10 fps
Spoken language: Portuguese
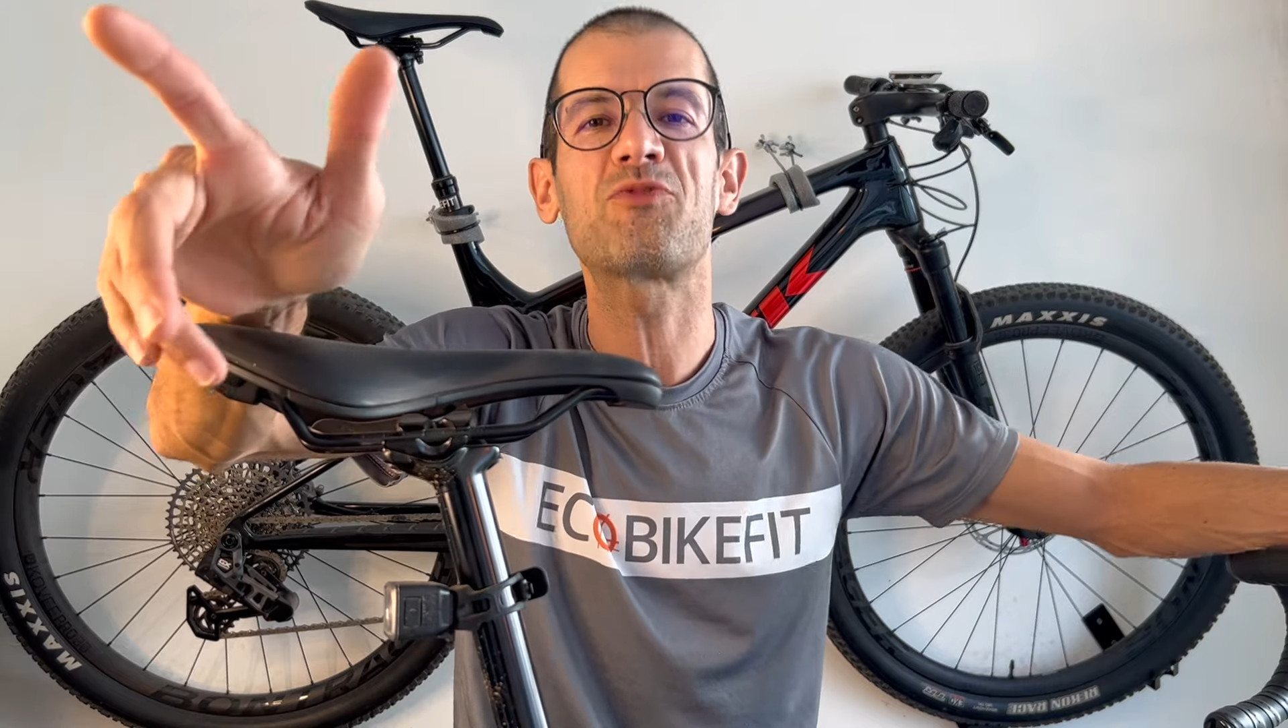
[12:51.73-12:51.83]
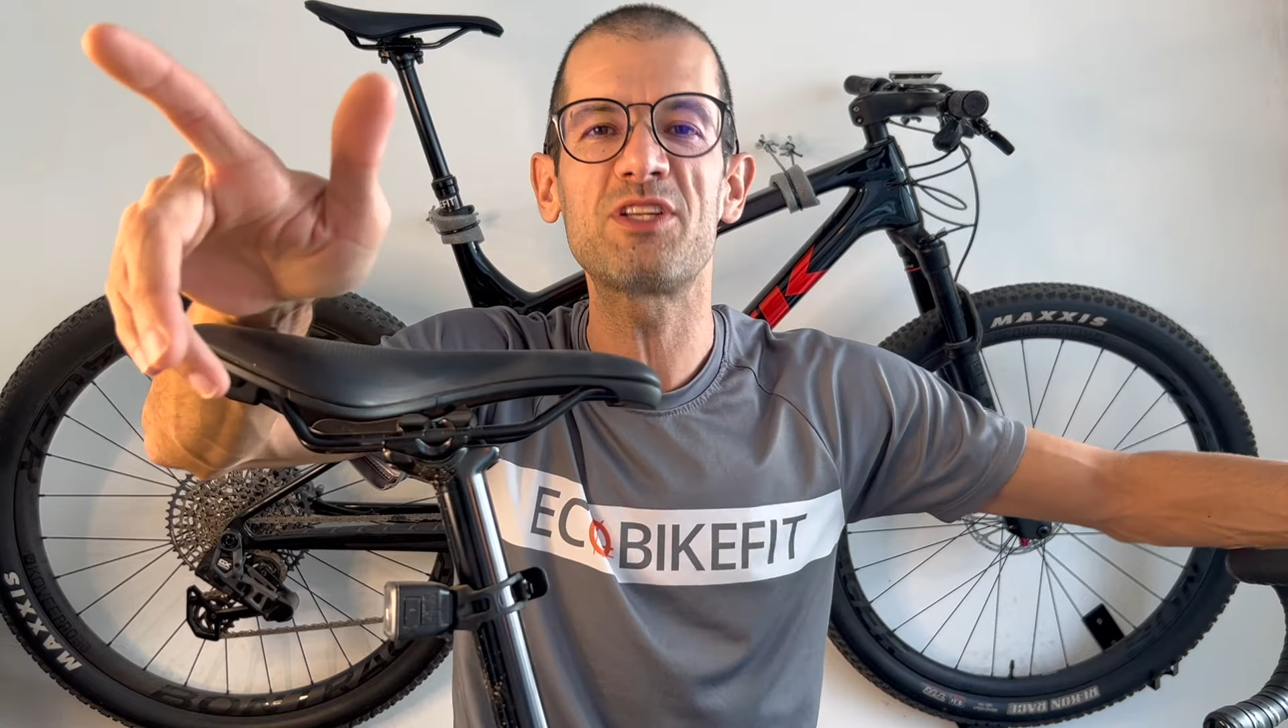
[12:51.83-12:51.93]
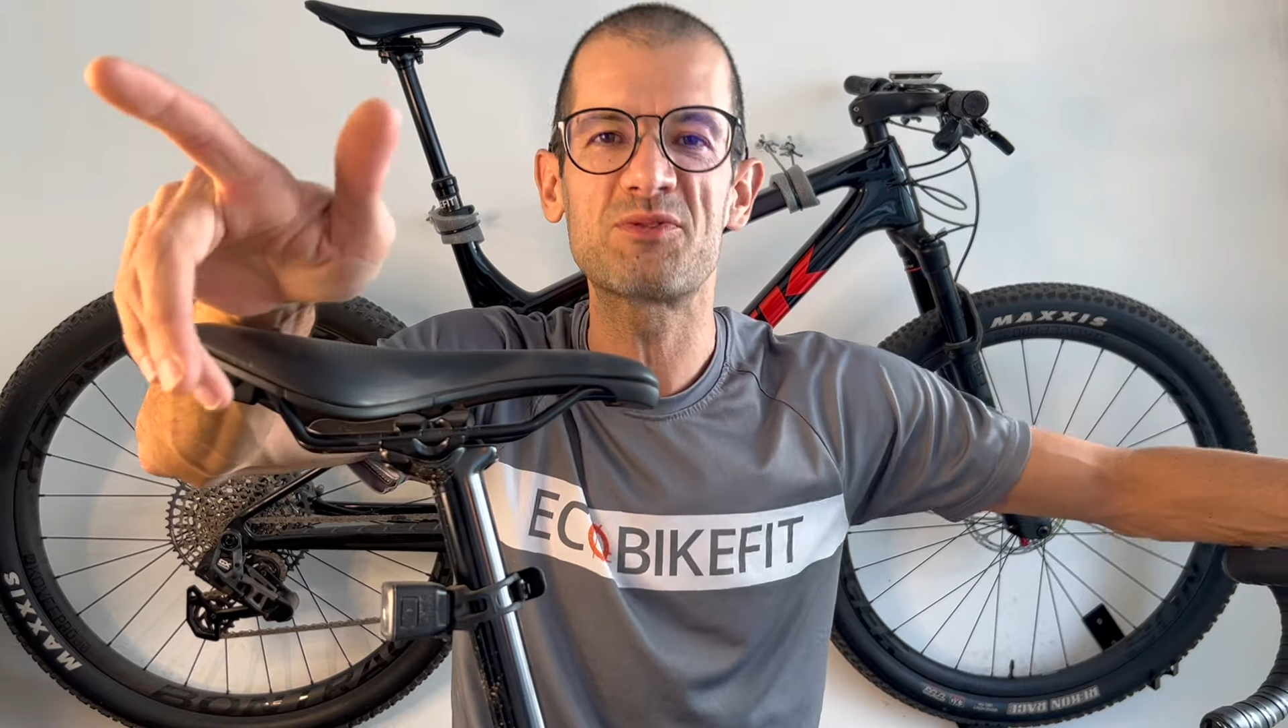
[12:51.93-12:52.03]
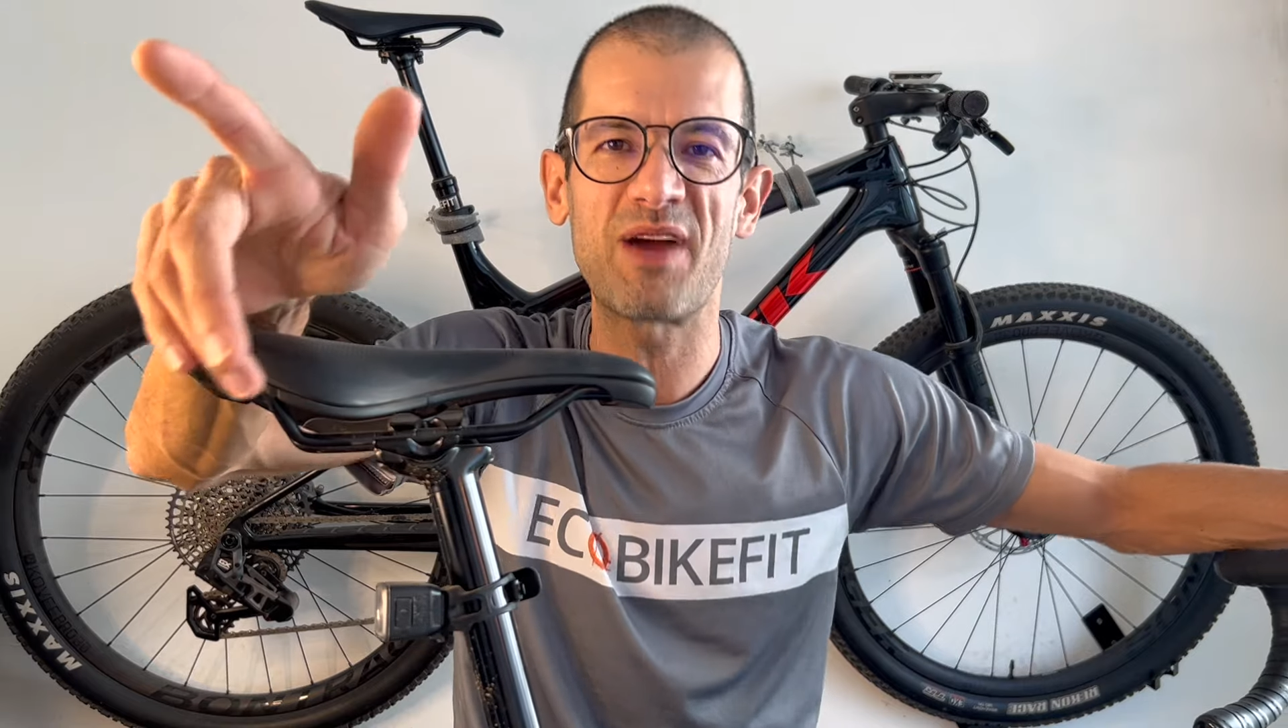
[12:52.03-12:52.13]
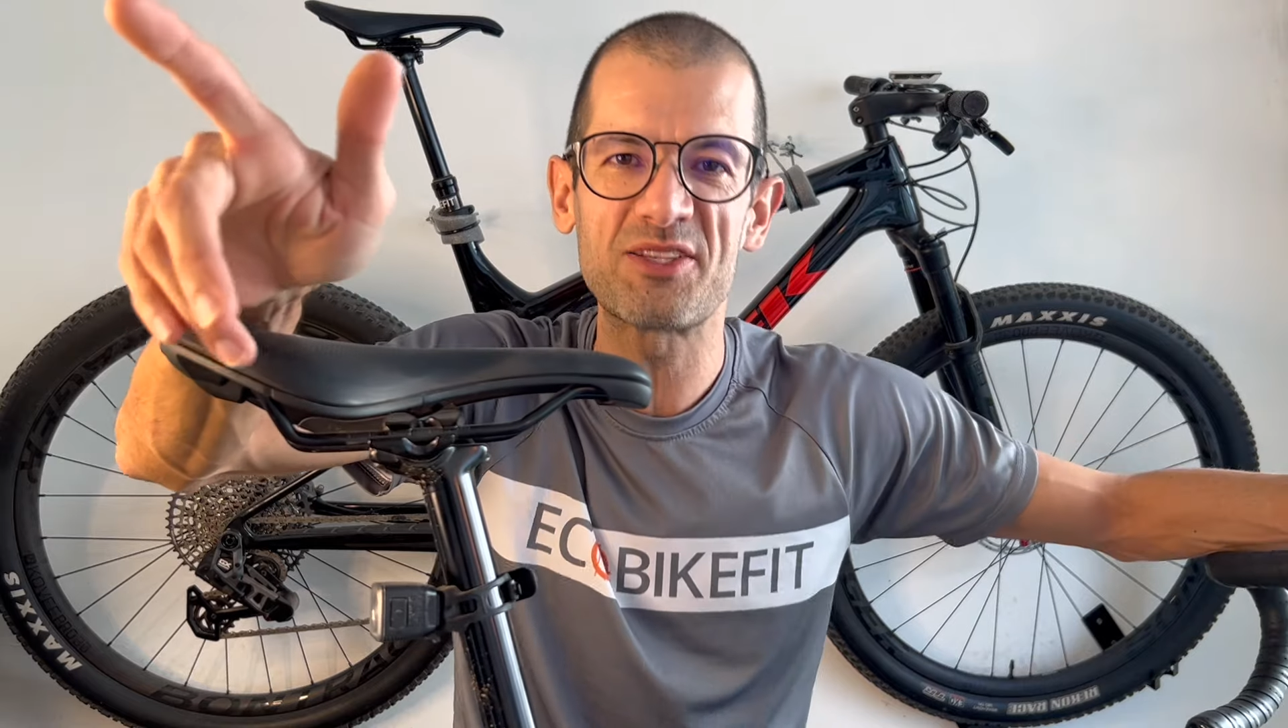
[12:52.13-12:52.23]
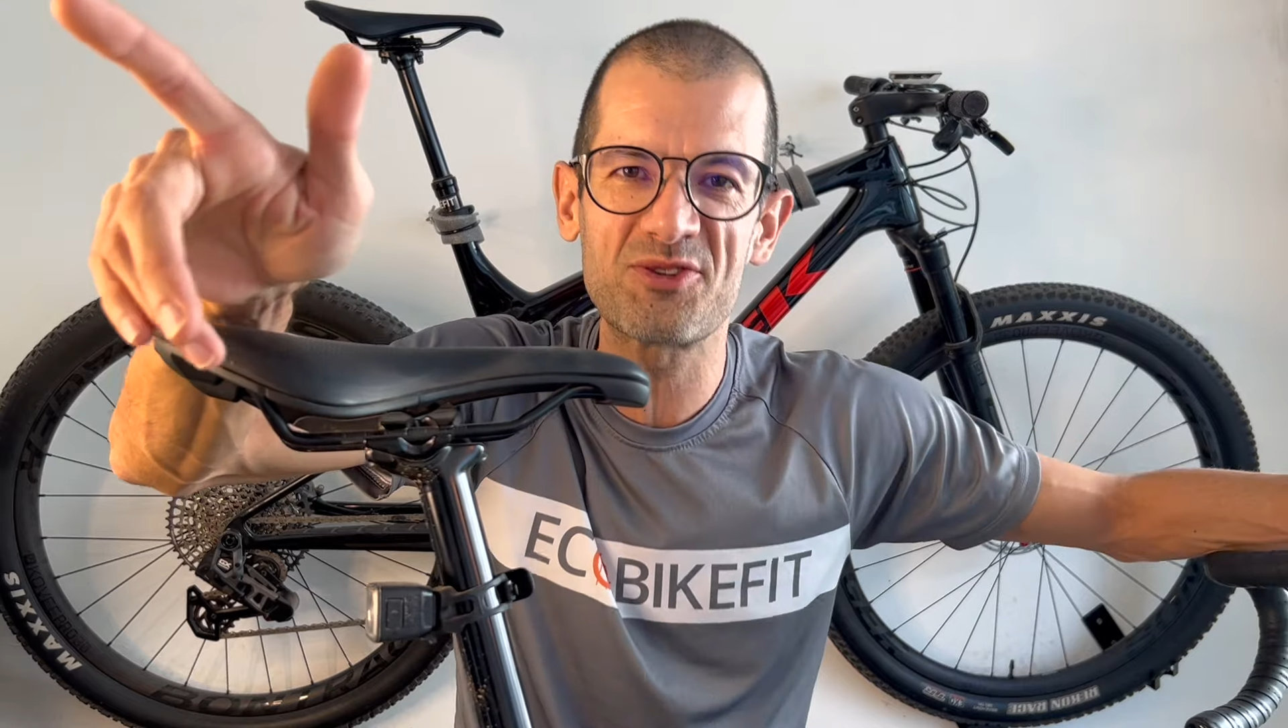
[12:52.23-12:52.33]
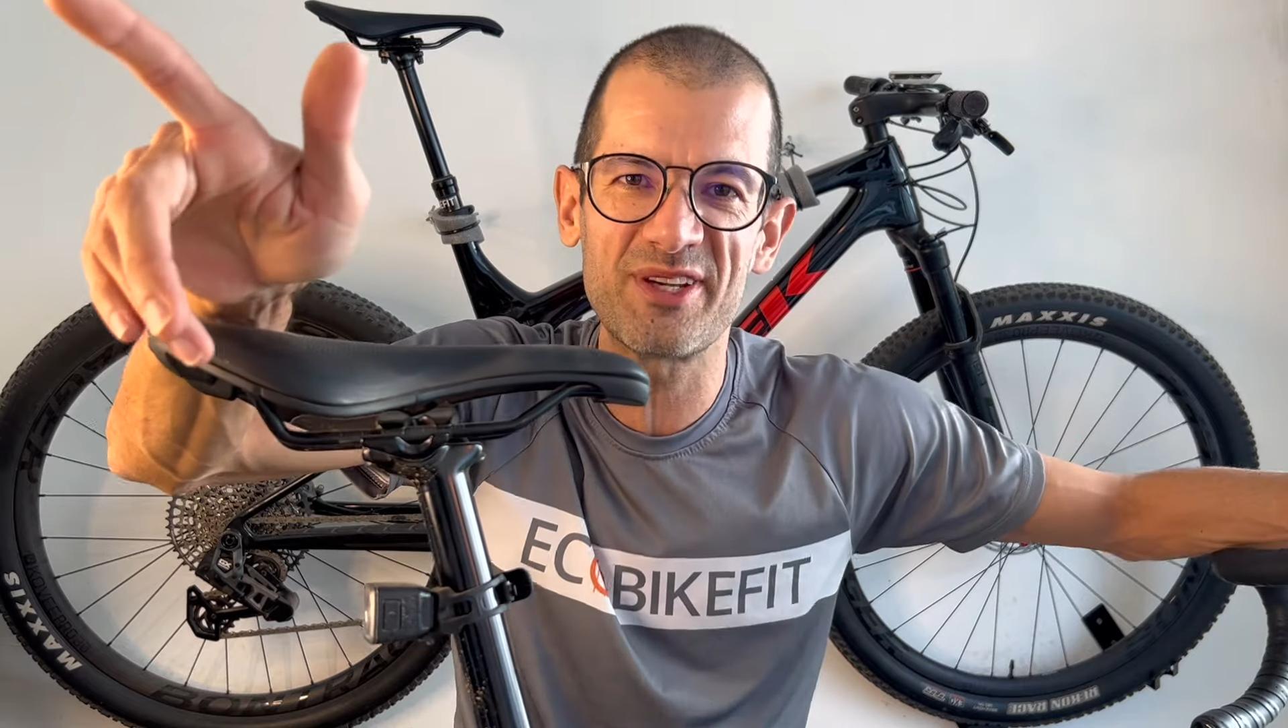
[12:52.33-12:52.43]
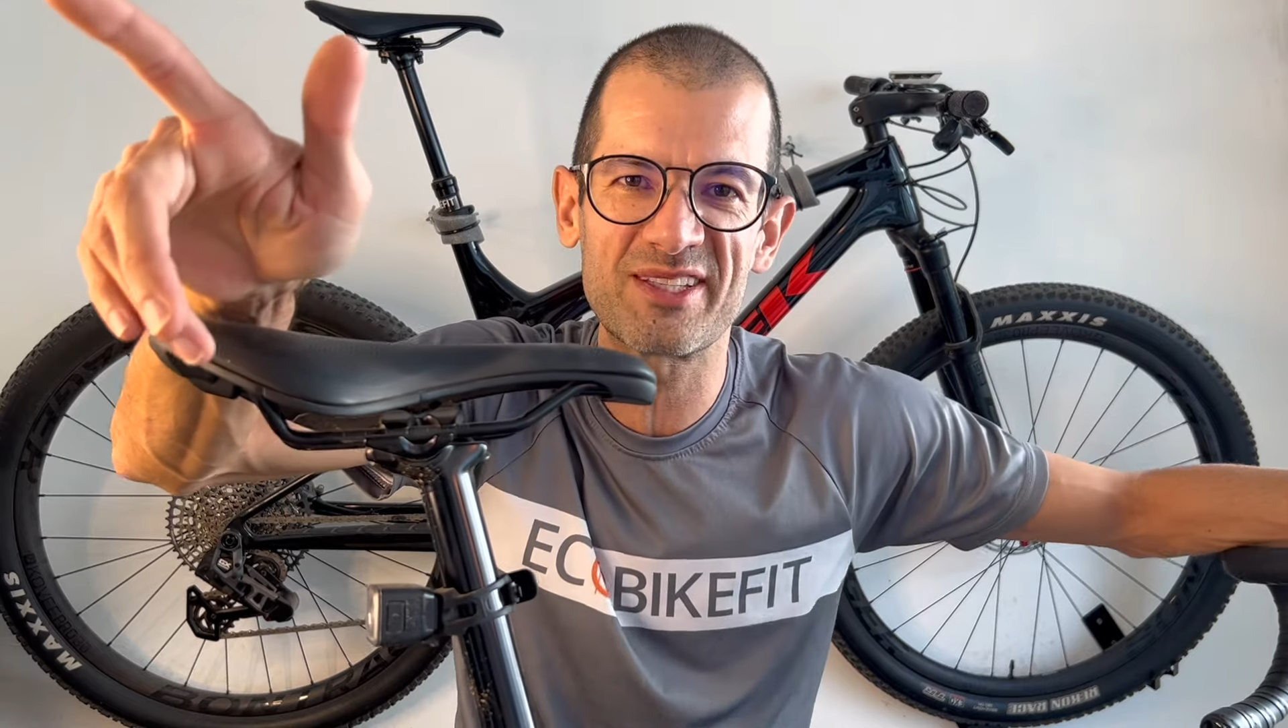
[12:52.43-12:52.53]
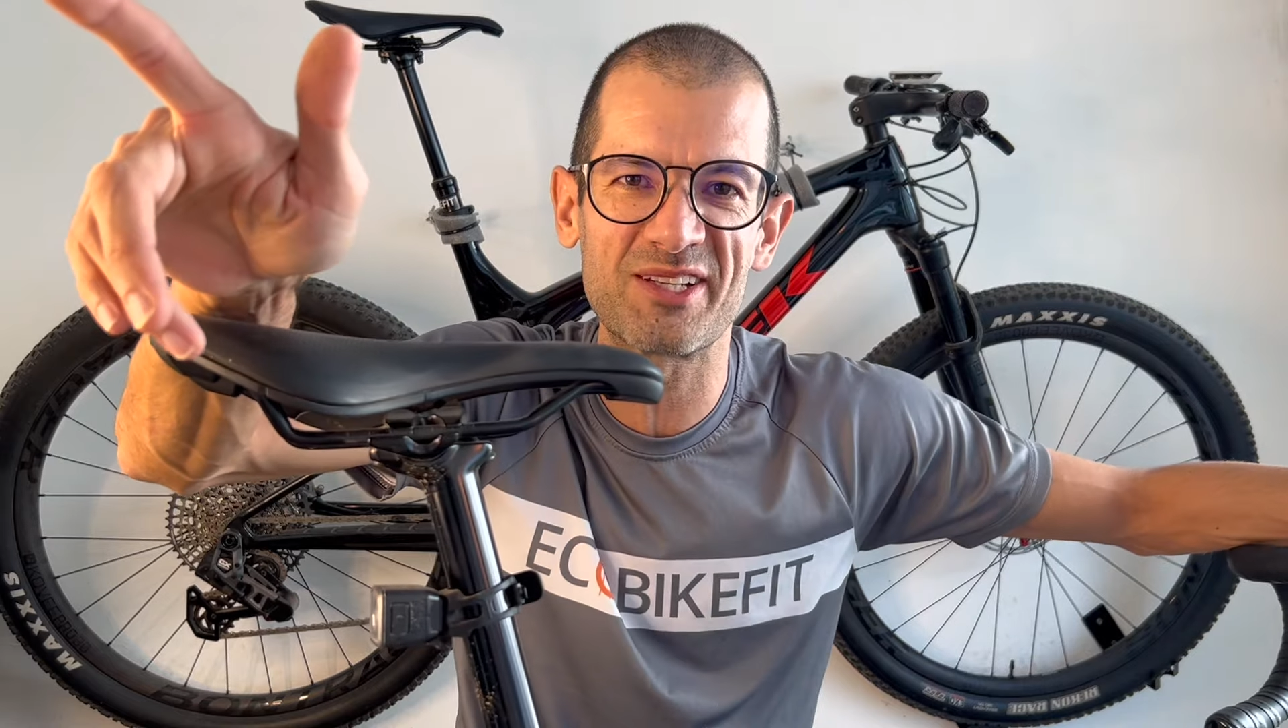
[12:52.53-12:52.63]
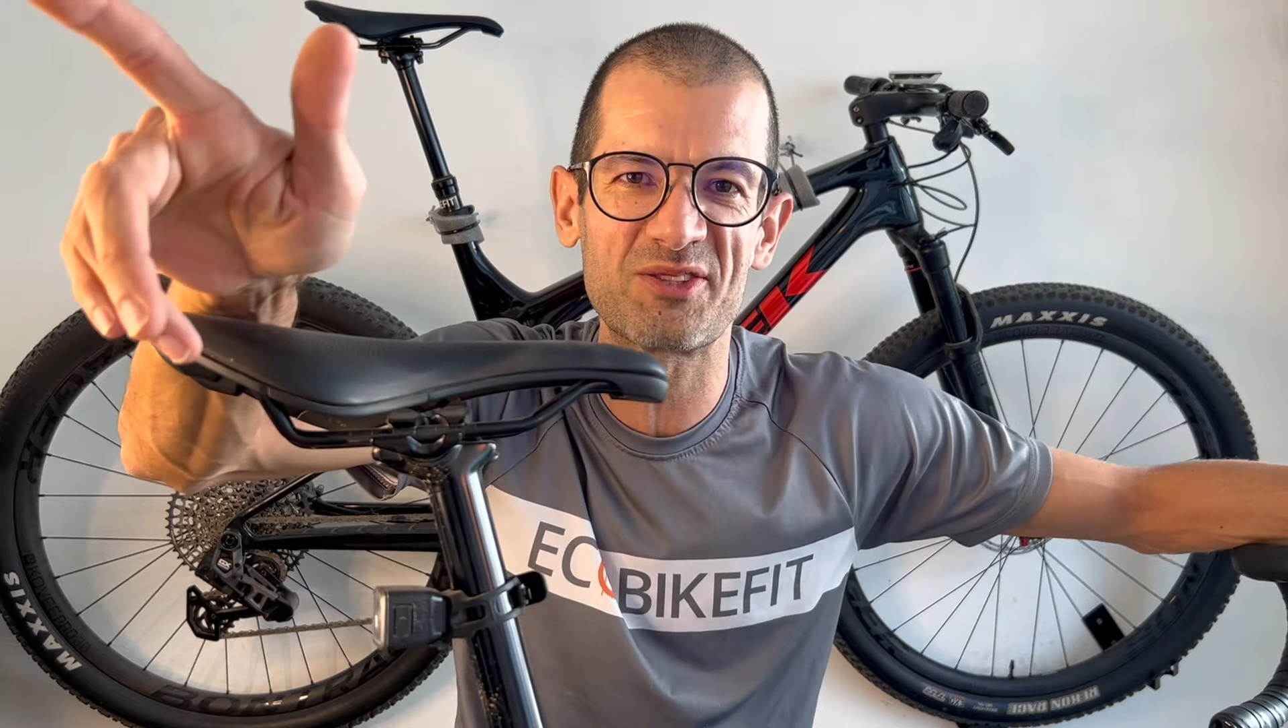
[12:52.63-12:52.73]
fits mais
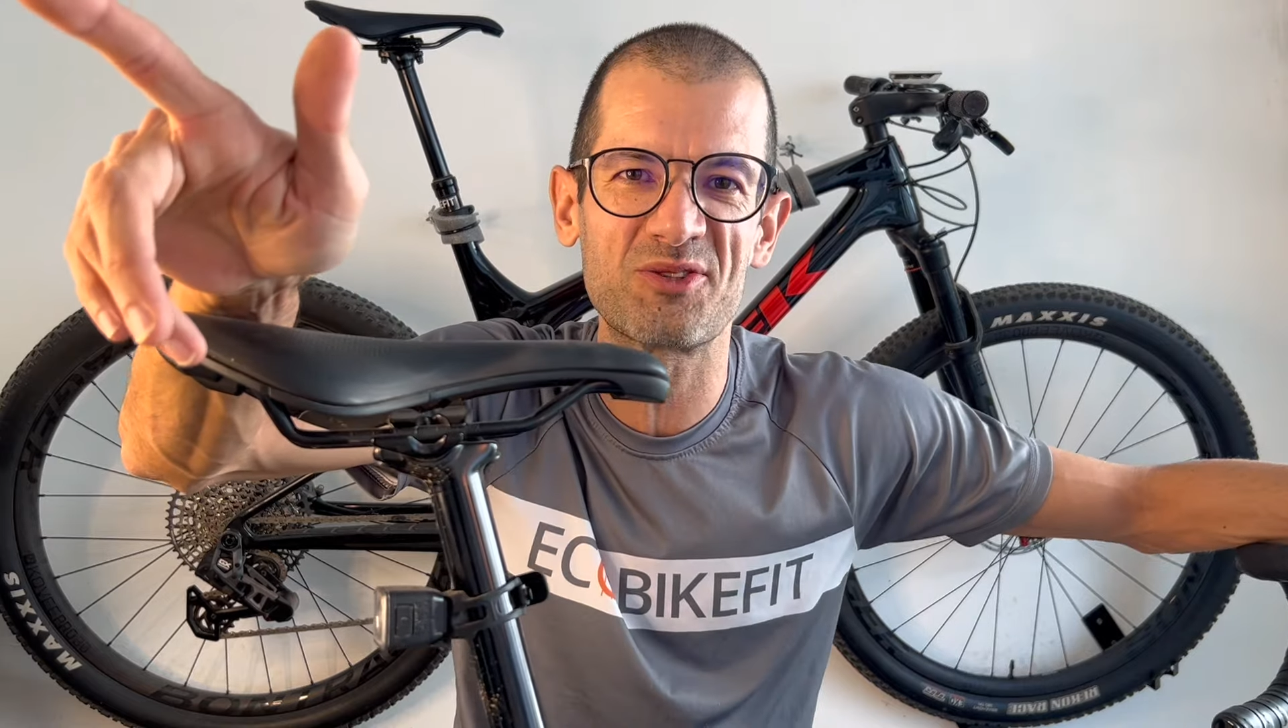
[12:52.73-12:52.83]
conhecidos